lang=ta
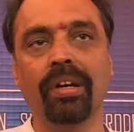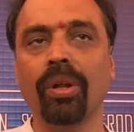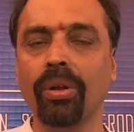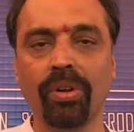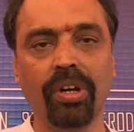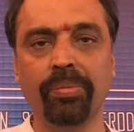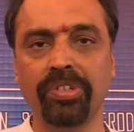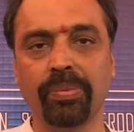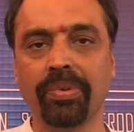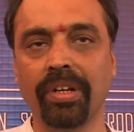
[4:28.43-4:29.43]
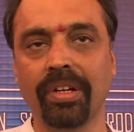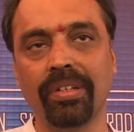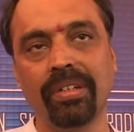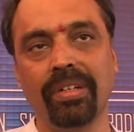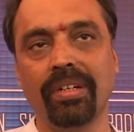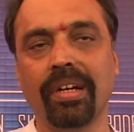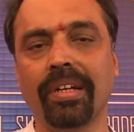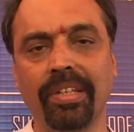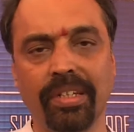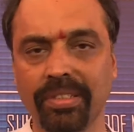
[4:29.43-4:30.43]
அருள் குரலில் மியூசிக் பண்ணுறாரு
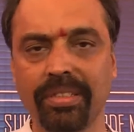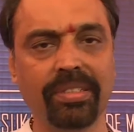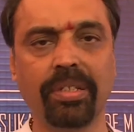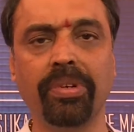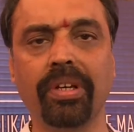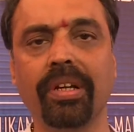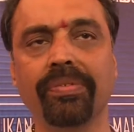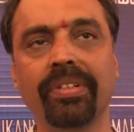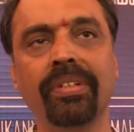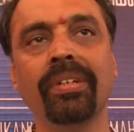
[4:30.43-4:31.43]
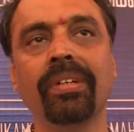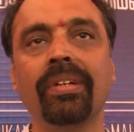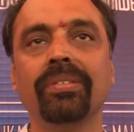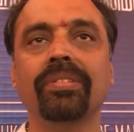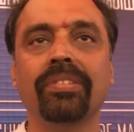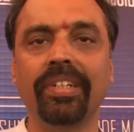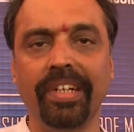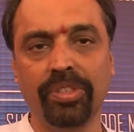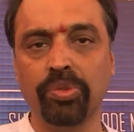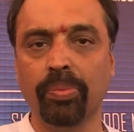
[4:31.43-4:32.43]
கார்த்திக் ராஜா சார் சினிமாட்டோகிராஃபி ஸோ தேர்ட்டி
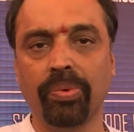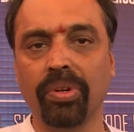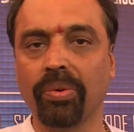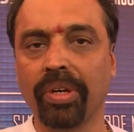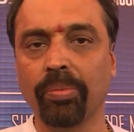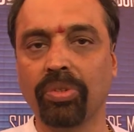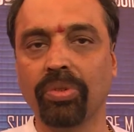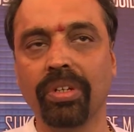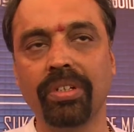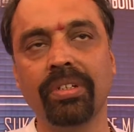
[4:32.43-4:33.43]
டேஸ் ஷூட் பண்ணுறோம் கோயம்புத்தூர்